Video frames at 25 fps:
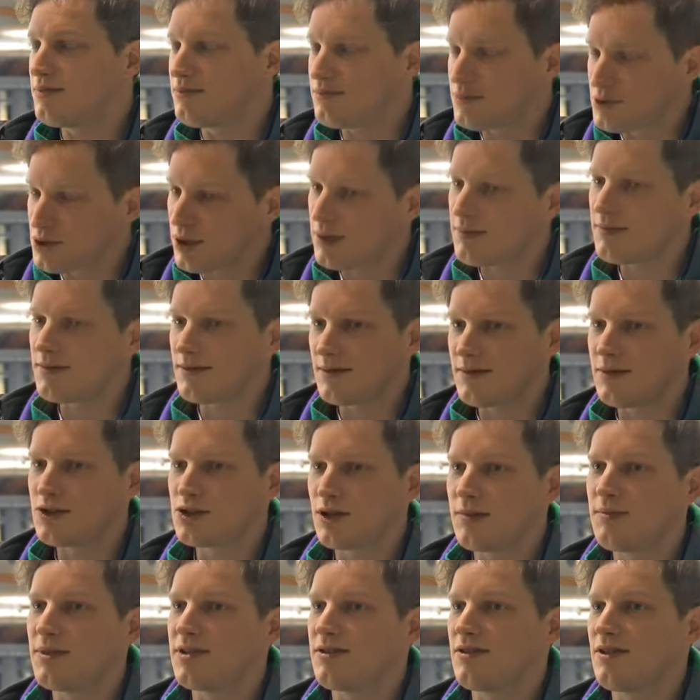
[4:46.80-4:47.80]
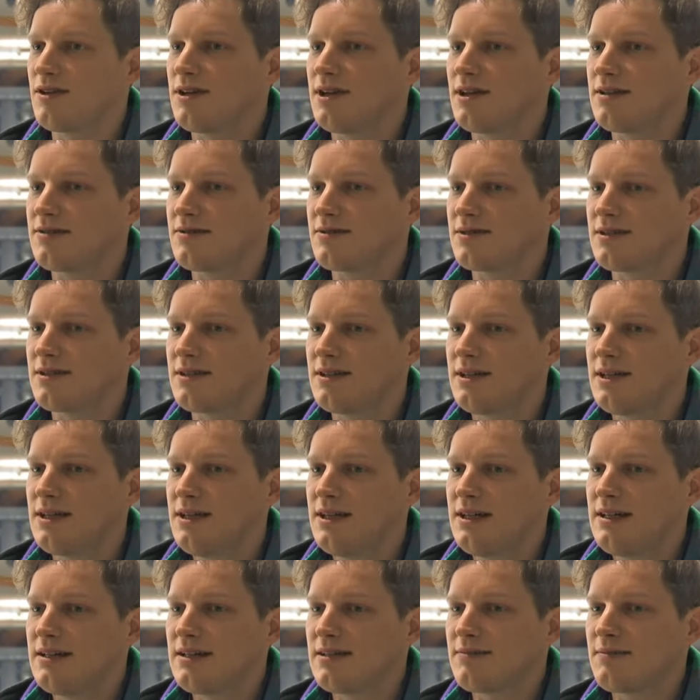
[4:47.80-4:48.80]
schon, schon besonders und
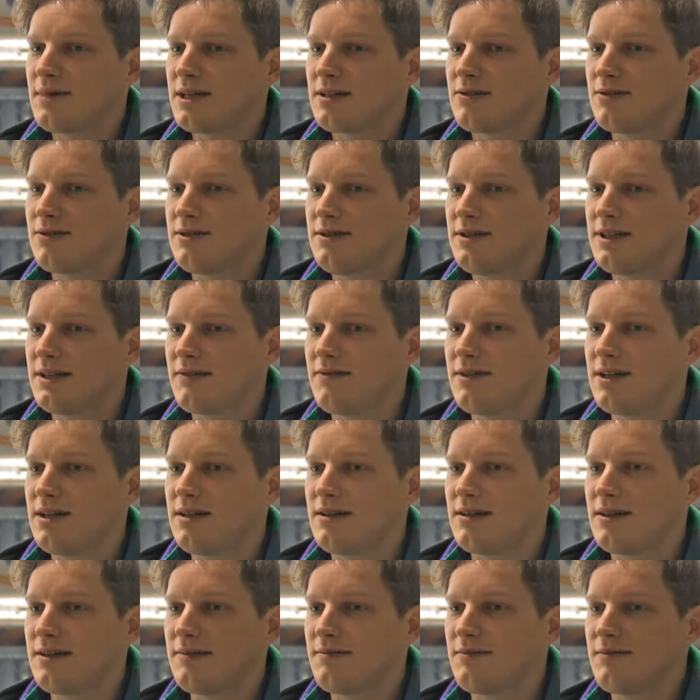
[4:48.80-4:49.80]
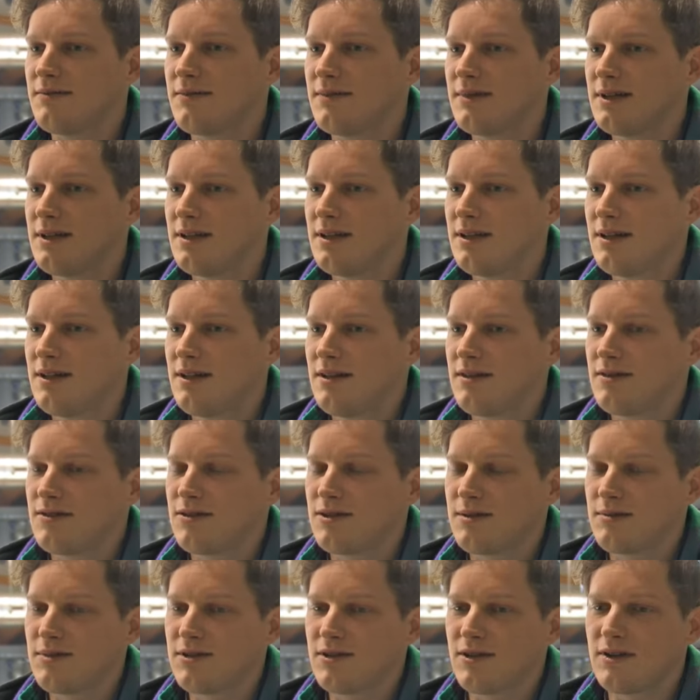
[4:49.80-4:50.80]
das macht natürlich irgendwie ähm,
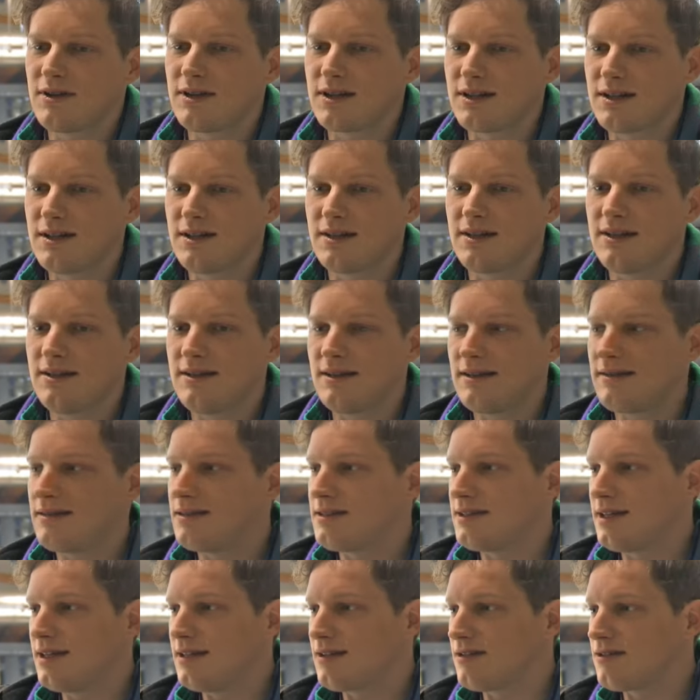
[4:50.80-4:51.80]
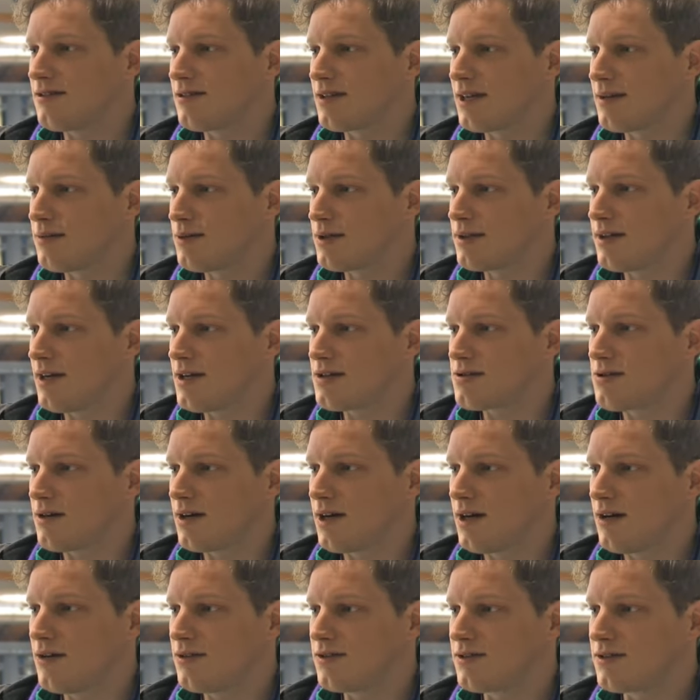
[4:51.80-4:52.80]
so eine besondere Intensität in so einer Reportage
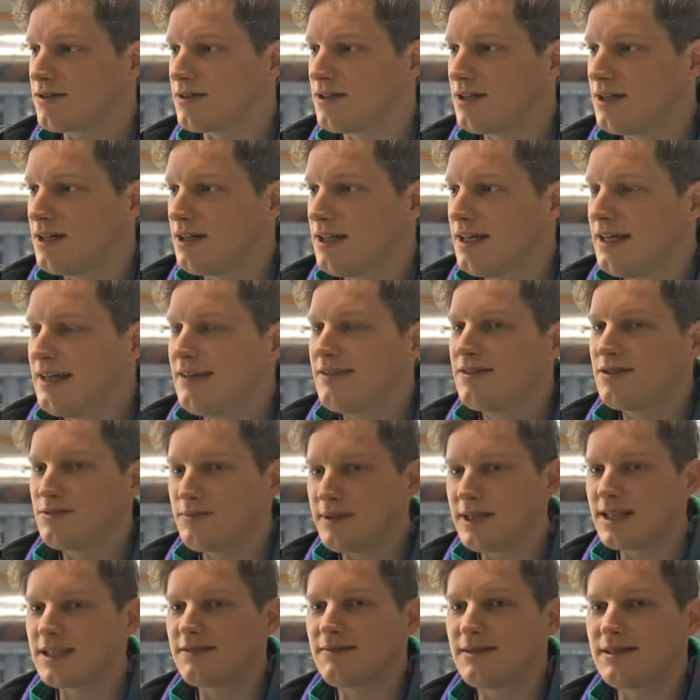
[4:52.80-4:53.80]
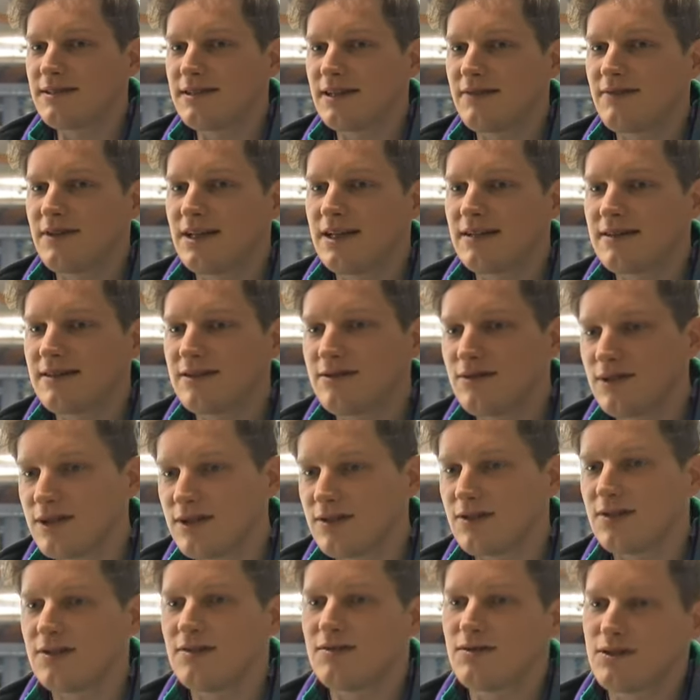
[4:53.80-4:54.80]
auch aus. Schwierig wird es dann, wenn das
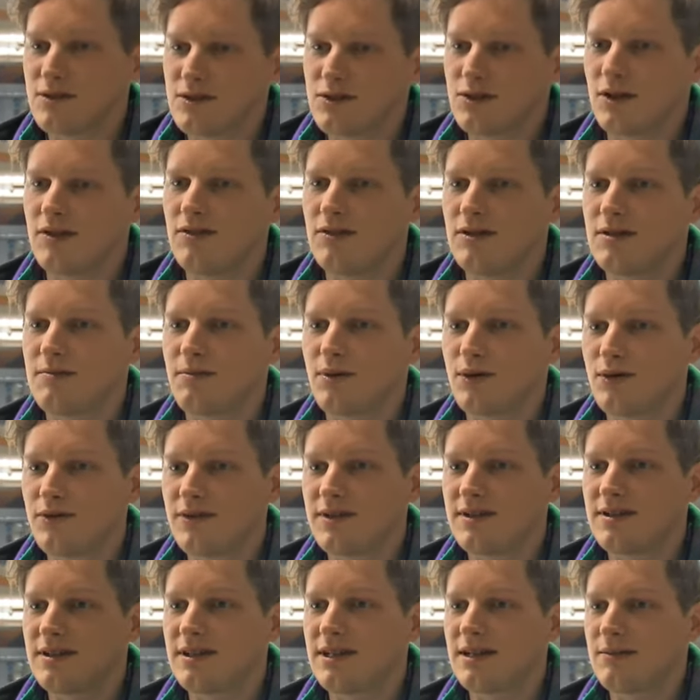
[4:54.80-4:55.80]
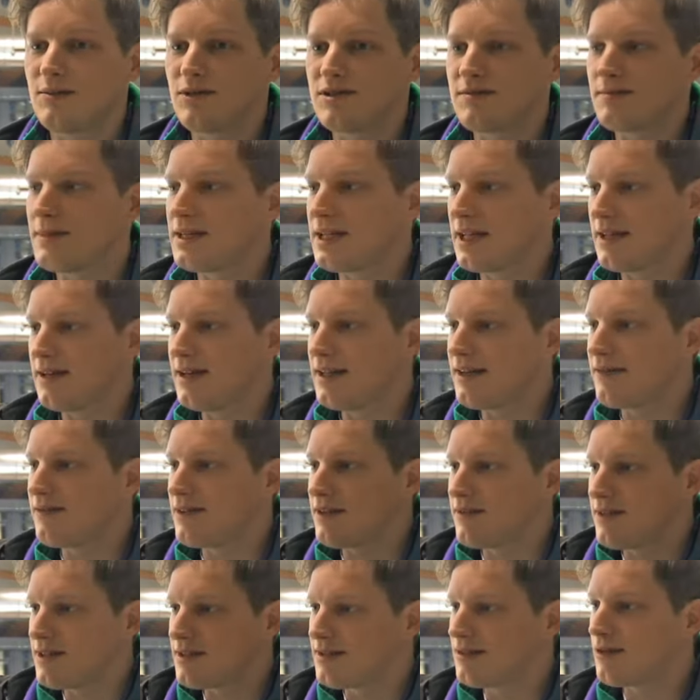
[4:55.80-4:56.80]
natürlich äh, schon Profis sind, da muss man dann
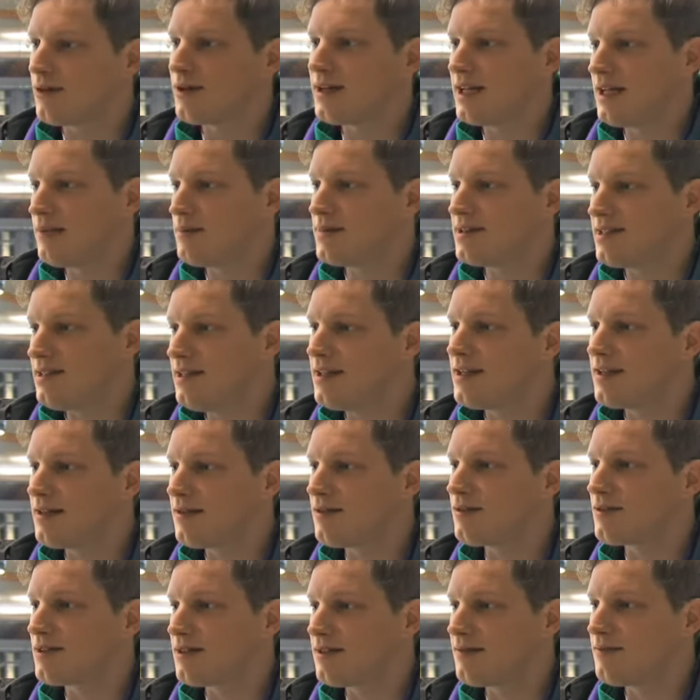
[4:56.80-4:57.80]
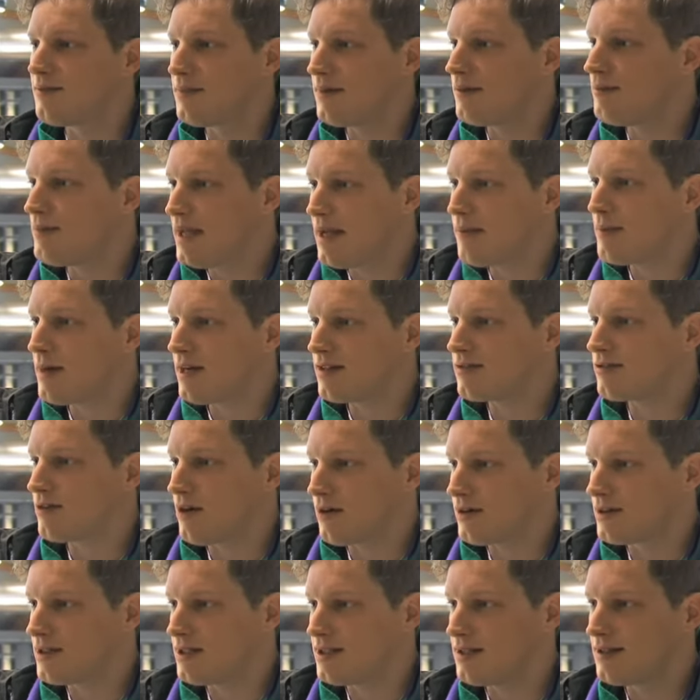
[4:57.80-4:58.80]
irgendwie wissen, okay, bis hierhin und mehr machst
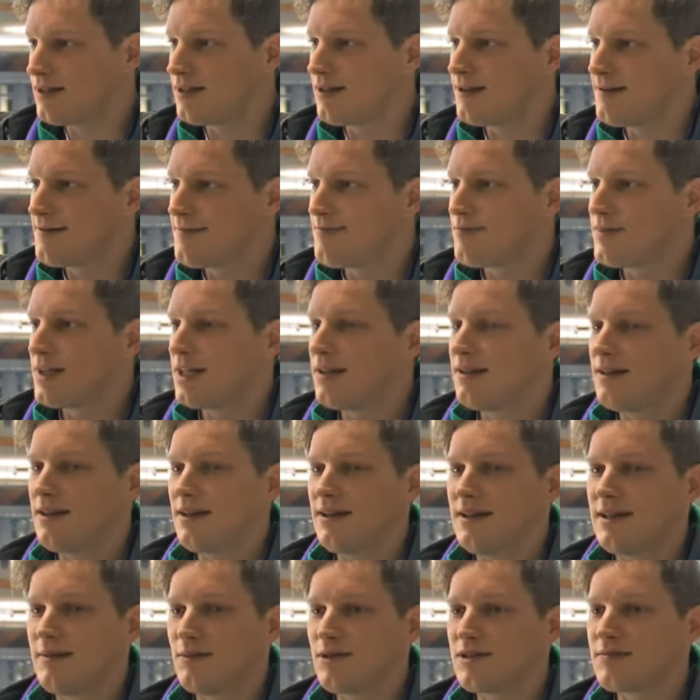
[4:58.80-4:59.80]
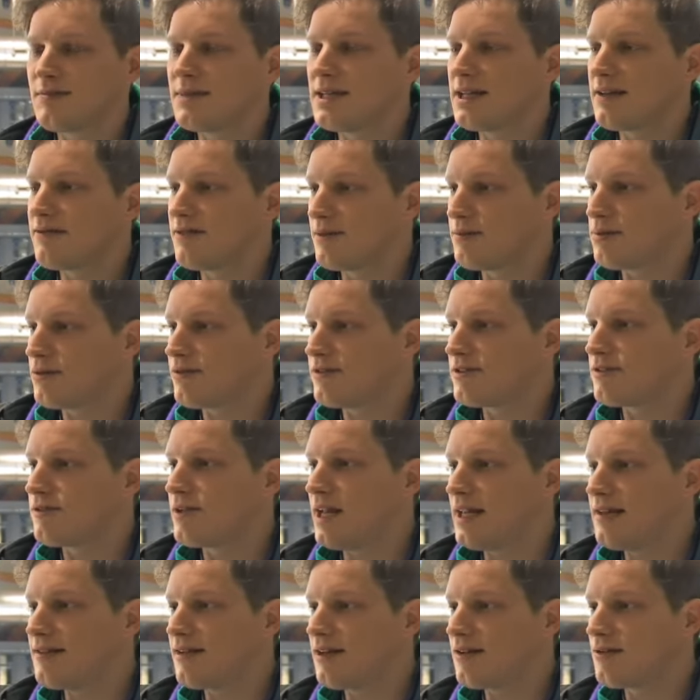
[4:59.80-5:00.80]
du auch nicht da muss man irgendwie
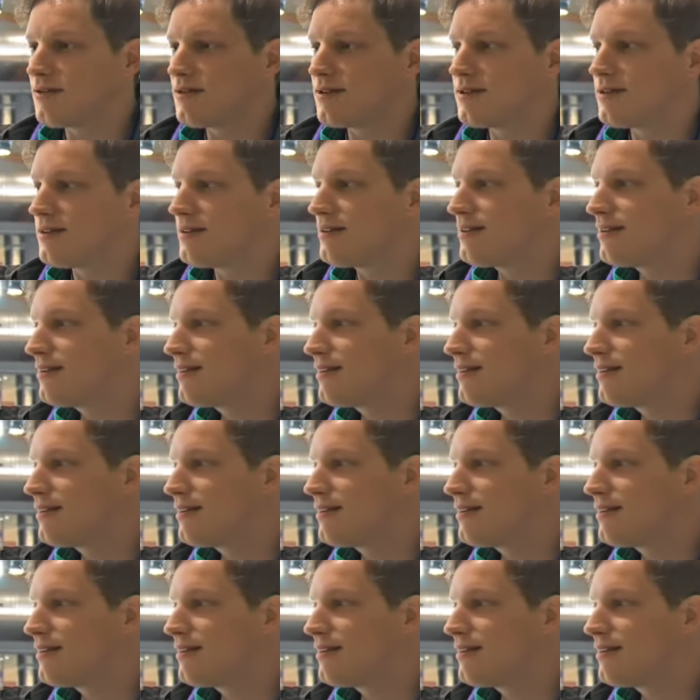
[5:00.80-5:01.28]
professionell sein und